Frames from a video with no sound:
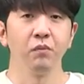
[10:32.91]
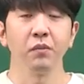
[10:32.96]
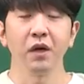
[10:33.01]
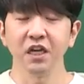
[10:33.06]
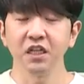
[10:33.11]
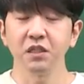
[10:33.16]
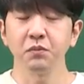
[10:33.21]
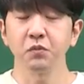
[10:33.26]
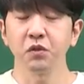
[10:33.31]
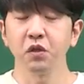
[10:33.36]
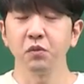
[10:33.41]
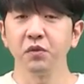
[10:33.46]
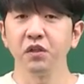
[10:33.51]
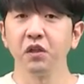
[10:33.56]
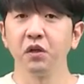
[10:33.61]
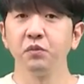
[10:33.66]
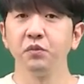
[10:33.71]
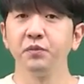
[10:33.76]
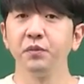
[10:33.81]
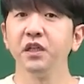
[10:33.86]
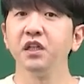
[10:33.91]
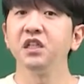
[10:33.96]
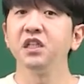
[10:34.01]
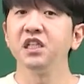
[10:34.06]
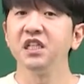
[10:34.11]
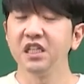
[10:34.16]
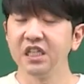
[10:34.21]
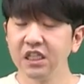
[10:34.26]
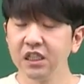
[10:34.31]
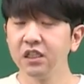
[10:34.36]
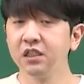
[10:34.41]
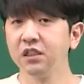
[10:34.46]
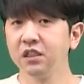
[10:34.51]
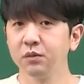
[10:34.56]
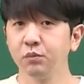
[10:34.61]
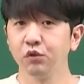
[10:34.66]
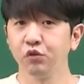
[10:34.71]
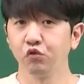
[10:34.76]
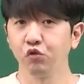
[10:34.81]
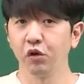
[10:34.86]
80점이 넘으면
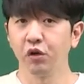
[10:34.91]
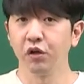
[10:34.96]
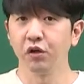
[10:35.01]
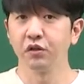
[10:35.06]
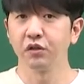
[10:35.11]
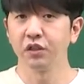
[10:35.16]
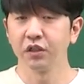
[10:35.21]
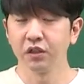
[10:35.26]
2등급을 줘요.